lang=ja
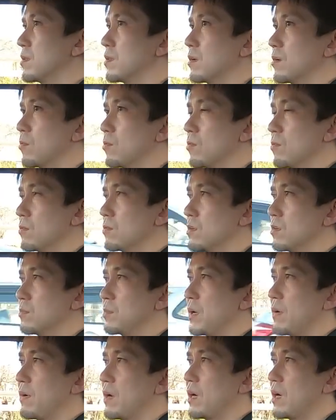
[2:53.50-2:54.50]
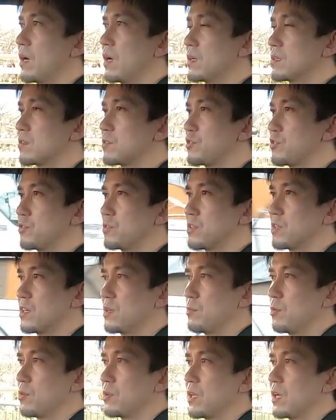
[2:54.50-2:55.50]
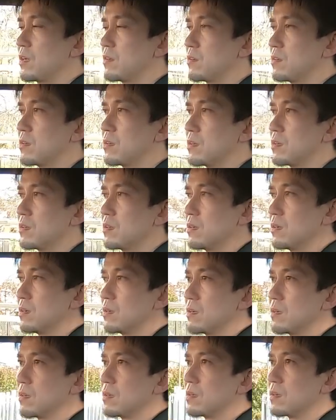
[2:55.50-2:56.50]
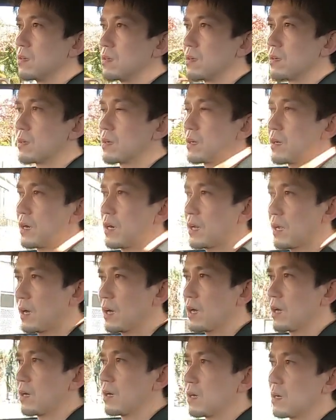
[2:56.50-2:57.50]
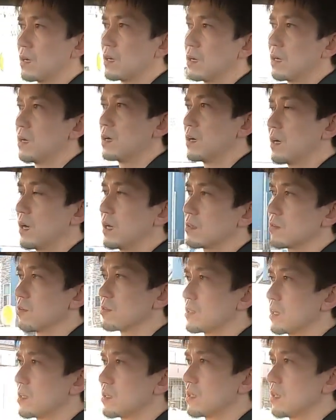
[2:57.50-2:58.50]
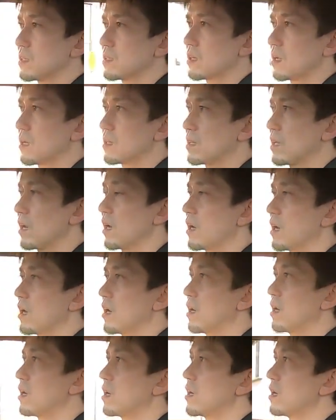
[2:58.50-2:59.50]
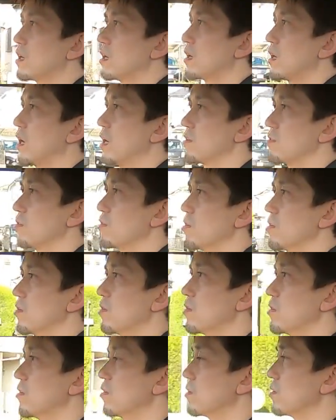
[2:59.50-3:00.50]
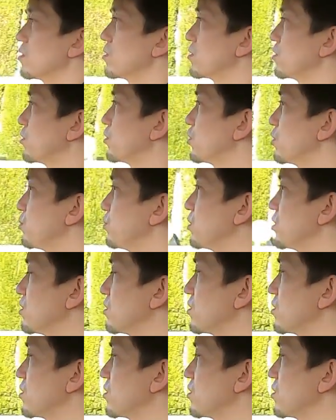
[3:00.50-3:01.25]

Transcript: で、この車は、中期モデルから、設定された、ニュルブ